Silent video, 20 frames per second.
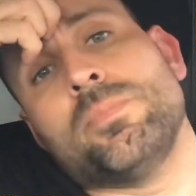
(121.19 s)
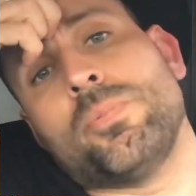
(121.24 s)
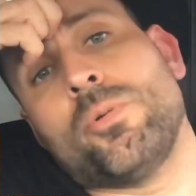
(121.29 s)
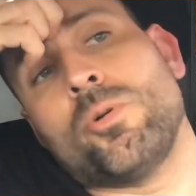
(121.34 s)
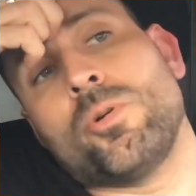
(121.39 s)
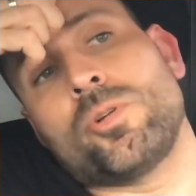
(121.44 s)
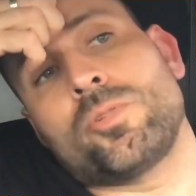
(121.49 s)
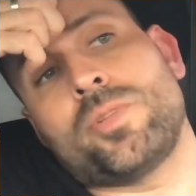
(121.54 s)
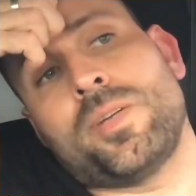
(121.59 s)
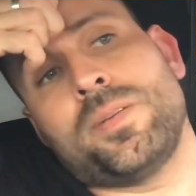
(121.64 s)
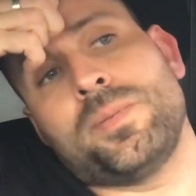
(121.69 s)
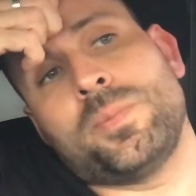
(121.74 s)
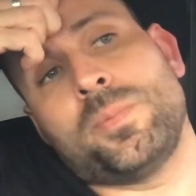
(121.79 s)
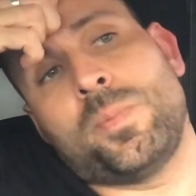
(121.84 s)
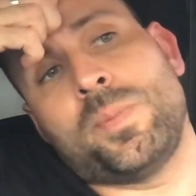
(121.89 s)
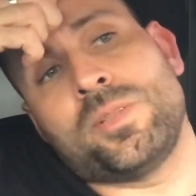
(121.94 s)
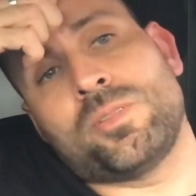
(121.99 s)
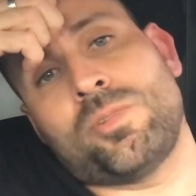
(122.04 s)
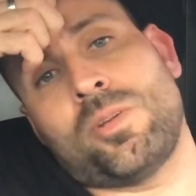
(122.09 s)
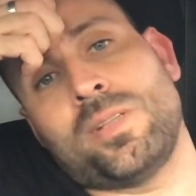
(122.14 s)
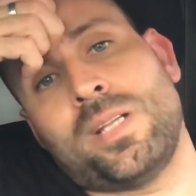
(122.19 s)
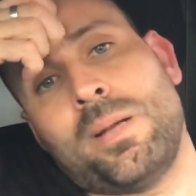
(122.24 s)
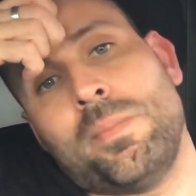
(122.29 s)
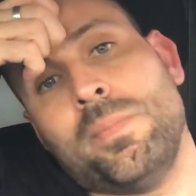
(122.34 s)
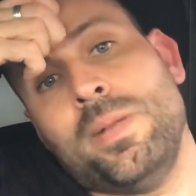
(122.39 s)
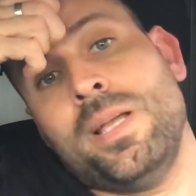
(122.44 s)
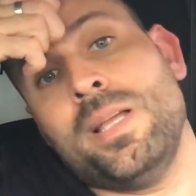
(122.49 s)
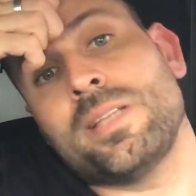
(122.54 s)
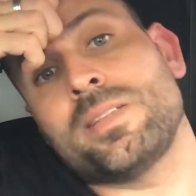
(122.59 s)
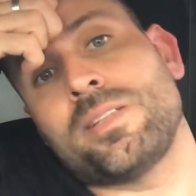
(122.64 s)
porco, o pessoal da
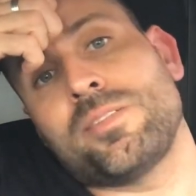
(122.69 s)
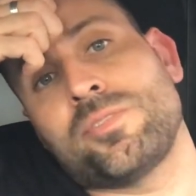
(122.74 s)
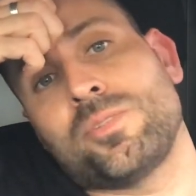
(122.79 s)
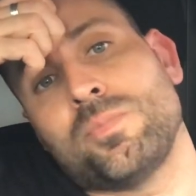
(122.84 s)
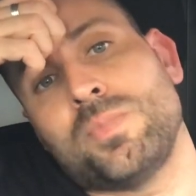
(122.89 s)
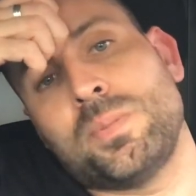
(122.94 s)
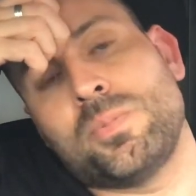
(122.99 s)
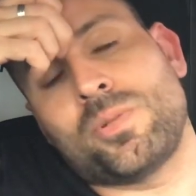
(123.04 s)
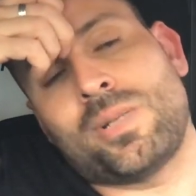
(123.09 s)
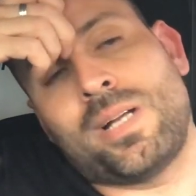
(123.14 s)
Aberta, até filmei pro